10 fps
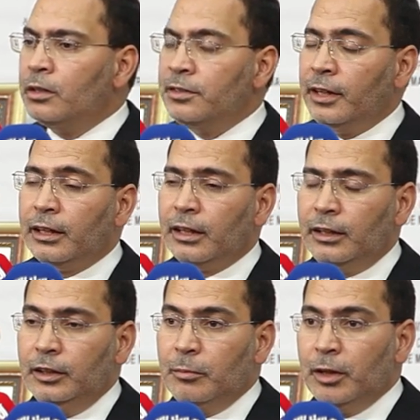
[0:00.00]
التحقيق
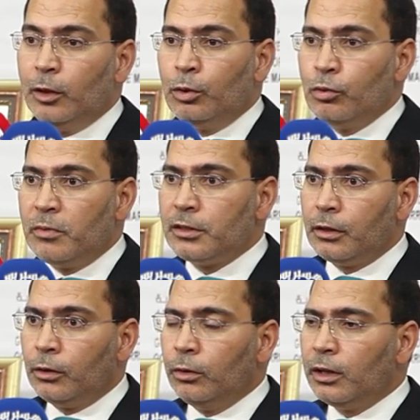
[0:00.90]
عندما ياخذ
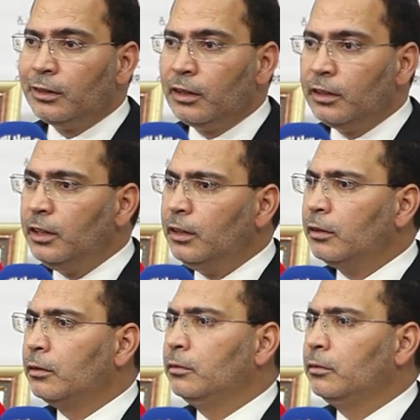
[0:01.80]
مساره القضائي